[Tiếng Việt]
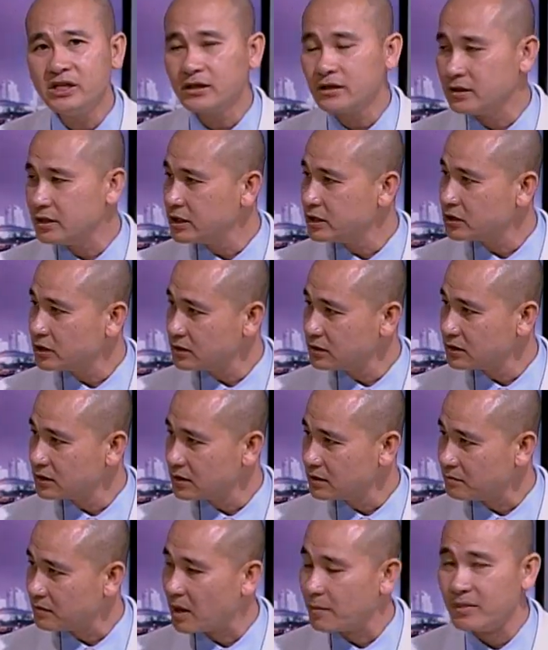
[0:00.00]
conditions
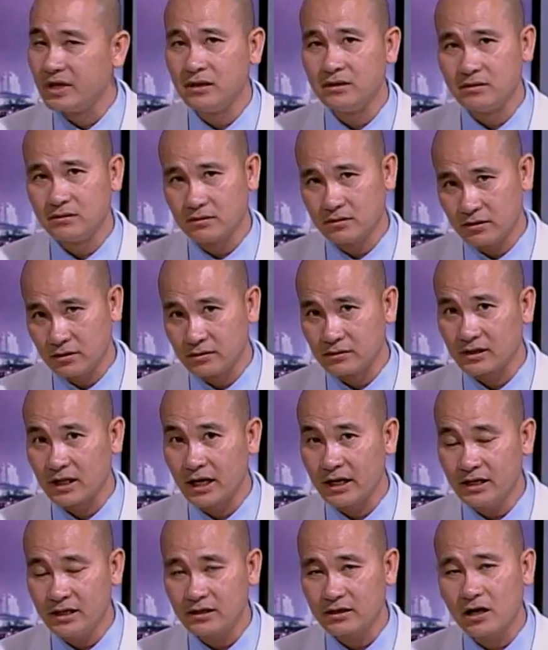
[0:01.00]
mà mình thường
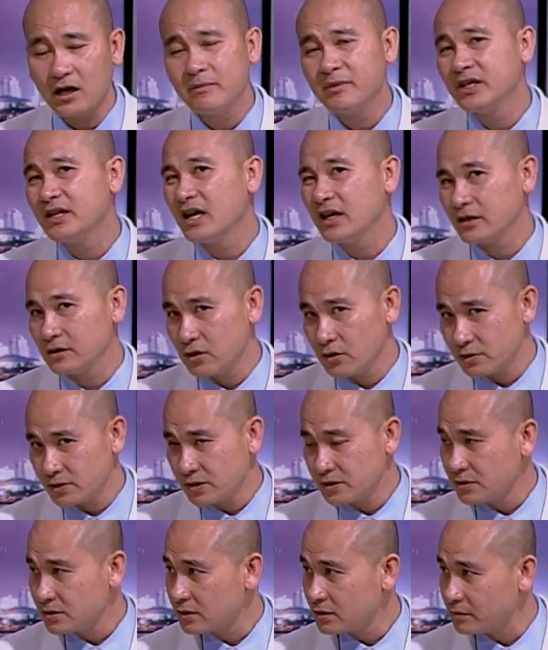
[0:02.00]
thấy, common
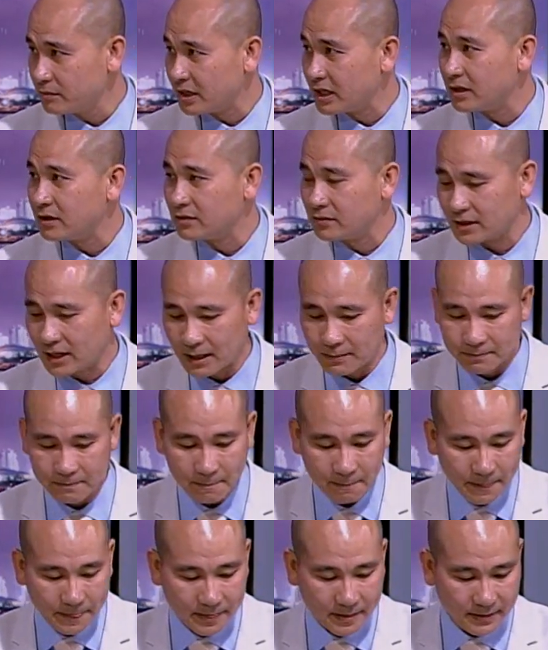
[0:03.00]
diagnosis mình thường gặp
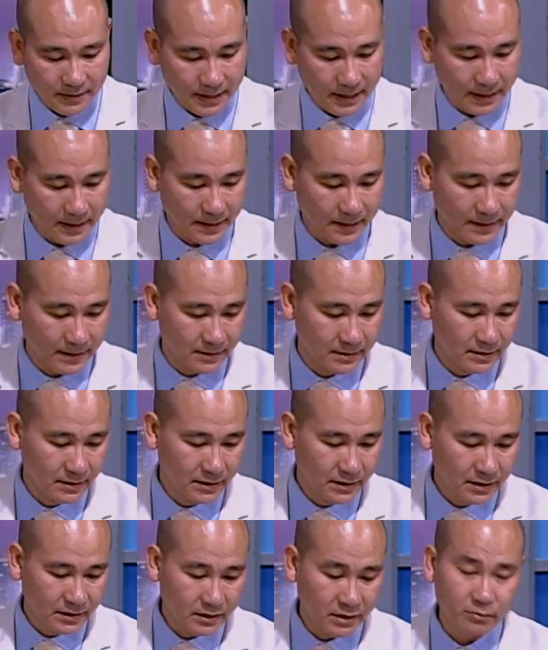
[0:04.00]
là
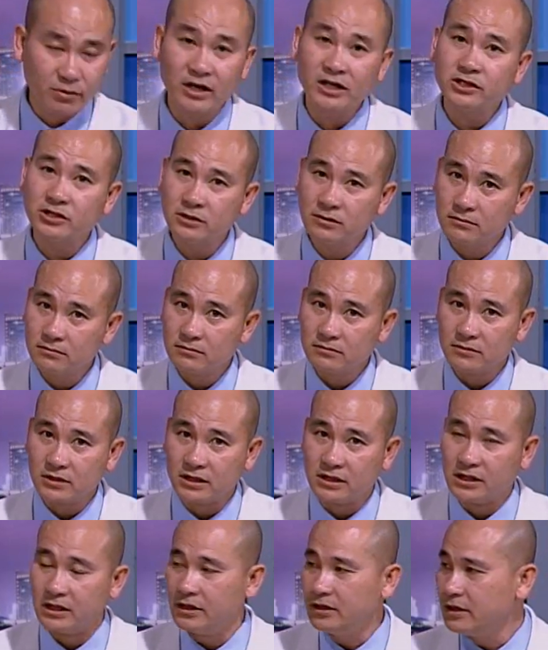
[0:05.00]
depression,
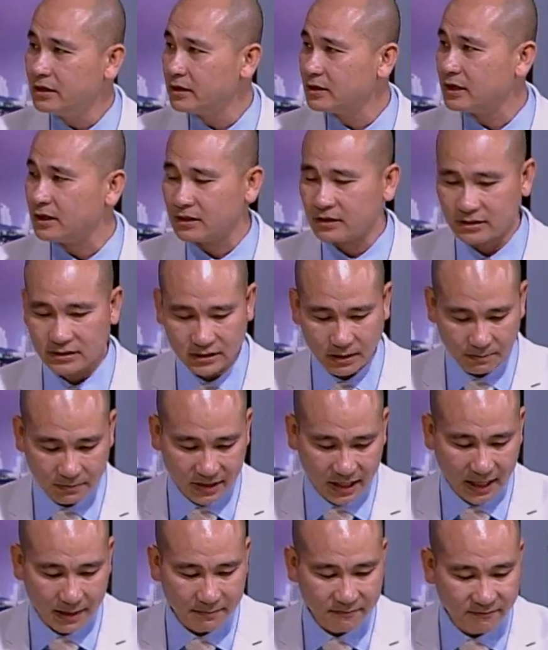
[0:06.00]
thì dĩ nhiên là trầm
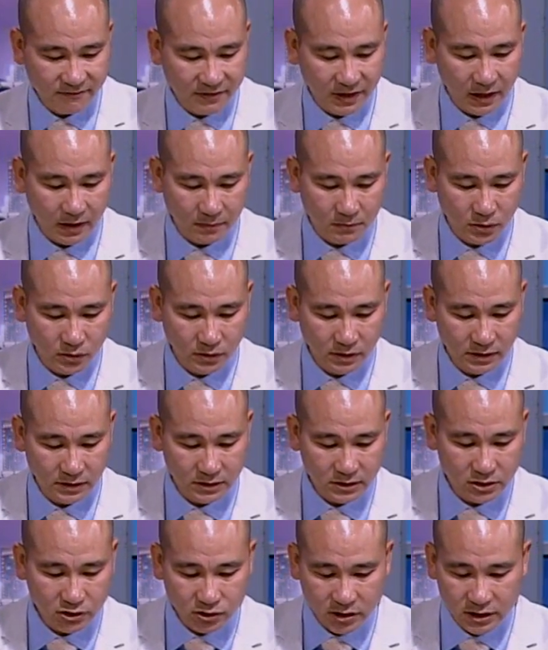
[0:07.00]
cảm, phiền muộn,
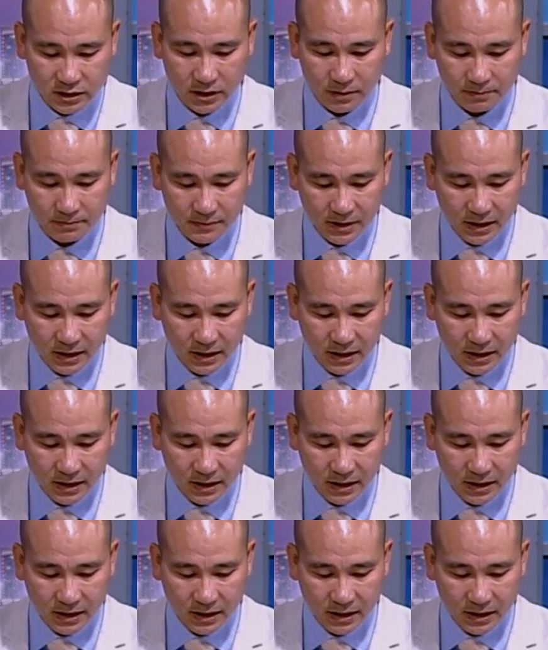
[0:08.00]
suy sụp,